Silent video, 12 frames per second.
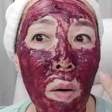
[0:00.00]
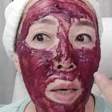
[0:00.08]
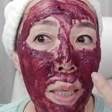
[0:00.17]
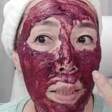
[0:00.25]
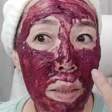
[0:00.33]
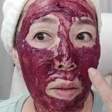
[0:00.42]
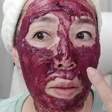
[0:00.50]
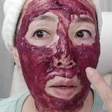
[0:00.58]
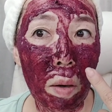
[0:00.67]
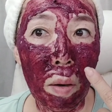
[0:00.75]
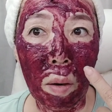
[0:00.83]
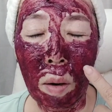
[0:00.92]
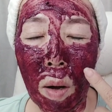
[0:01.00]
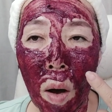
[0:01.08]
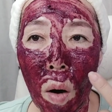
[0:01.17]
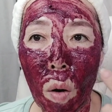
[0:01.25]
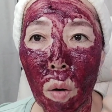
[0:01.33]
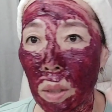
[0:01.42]
들어가 있어서,
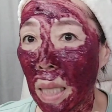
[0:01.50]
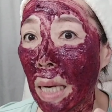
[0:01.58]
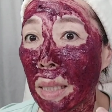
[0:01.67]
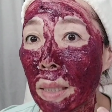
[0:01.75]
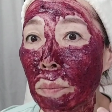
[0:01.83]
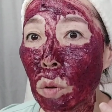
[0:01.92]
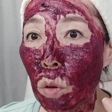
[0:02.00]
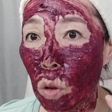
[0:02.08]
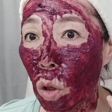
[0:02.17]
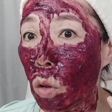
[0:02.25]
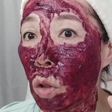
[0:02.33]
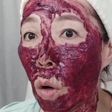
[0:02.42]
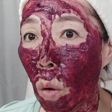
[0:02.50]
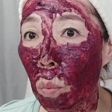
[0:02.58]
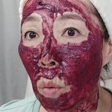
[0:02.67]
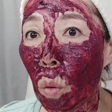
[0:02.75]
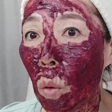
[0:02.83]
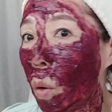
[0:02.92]
어, 당김도 전혀
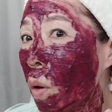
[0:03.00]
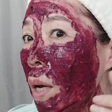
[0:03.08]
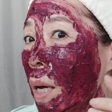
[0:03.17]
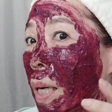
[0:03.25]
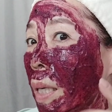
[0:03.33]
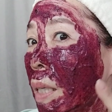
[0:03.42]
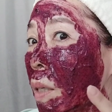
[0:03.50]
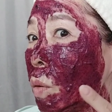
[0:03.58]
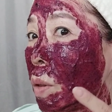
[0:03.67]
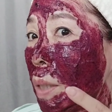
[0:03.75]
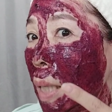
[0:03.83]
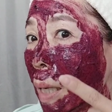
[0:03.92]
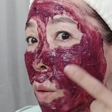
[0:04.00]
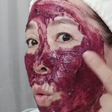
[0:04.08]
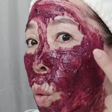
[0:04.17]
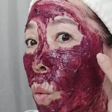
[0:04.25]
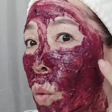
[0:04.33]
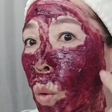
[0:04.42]
없고, 그리고 그냥
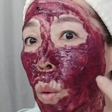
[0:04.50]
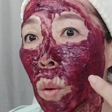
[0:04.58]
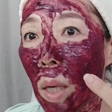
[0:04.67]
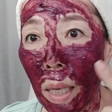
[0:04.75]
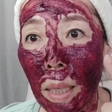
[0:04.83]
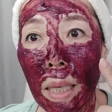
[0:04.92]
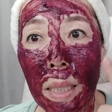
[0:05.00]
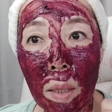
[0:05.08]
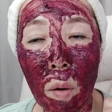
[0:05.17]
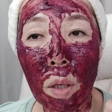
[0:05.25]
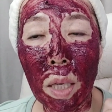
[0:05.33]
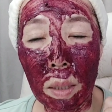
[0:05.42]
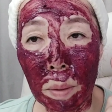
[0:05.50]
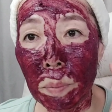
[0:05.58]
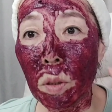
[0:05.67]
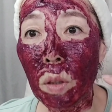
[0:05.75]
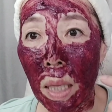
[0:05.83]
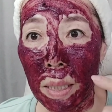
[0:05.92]
촉촉하게 이렇게
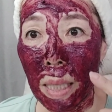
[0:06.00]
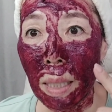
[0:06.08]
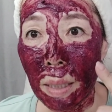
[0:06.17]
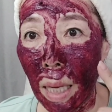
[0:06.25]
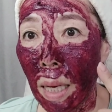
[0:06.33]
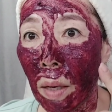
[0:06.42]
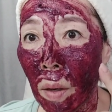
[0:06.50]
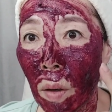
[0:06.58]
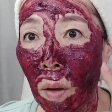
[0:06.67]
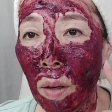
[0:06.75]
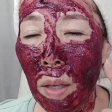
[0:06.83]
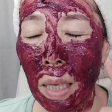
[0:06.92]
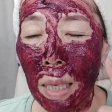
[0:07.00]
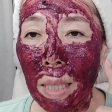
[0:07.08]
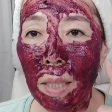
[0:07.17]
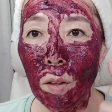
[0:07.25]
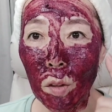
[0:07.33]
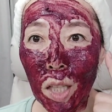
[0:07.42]
흡수된 상태예요.
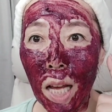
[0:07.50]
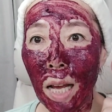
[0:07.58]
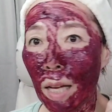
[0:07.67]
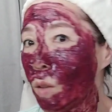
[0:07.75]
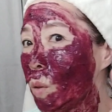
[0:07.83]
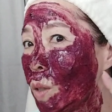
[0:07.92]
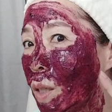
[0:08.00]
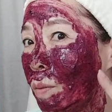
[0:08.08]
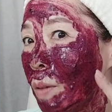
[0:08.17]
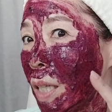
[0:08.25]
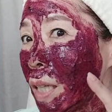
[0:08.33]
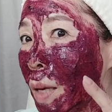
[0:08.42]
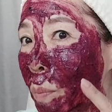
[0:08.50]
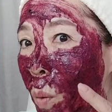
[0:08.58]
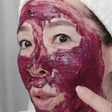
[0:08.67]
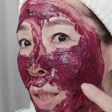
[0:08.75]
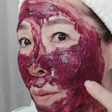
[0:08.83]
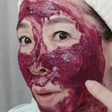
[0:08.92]
그런데, 소서님들 이렇게
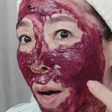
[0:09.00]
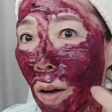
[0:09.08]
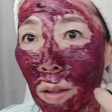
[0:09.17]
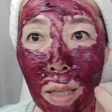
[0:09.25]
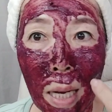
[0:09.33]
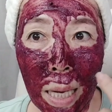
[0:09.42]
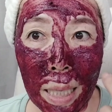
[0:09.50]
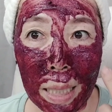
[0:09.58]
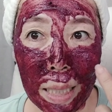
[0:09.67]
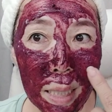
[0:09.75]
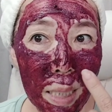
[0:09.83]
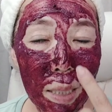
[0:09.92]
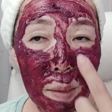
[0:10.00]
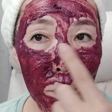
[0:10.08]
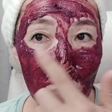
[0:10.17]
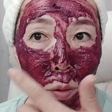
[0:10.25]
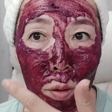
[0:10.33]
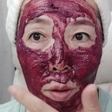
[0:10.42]
보시면, 이
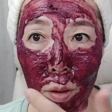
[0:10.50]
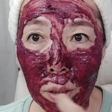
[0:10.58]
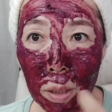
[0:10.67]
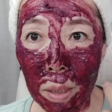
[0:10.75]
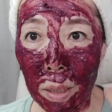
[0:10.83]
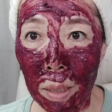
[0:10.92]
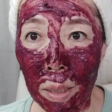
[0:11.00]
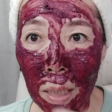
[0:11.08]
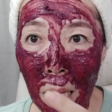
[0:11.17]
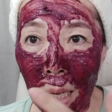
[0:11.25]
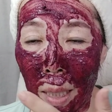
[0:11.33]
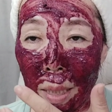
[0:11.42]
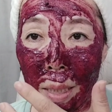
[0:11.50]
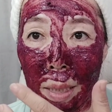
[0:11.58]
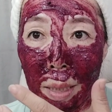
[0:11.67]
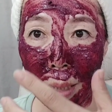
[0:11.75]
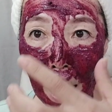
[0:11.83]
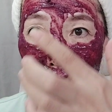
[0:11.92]
지금 붉은,
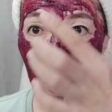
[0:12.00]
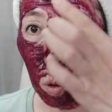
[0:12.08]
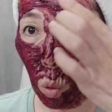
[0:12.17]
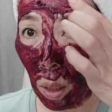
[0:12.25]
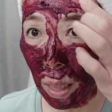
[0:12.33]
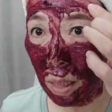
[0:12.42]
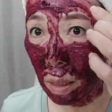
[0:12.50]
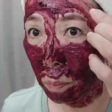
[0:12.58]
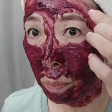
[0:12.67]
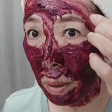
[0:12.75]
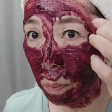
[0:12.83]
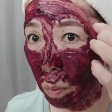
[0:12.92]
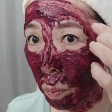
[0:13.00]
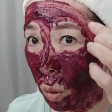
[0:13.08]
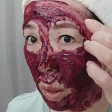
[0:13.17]
그 안쪽에 지금 피부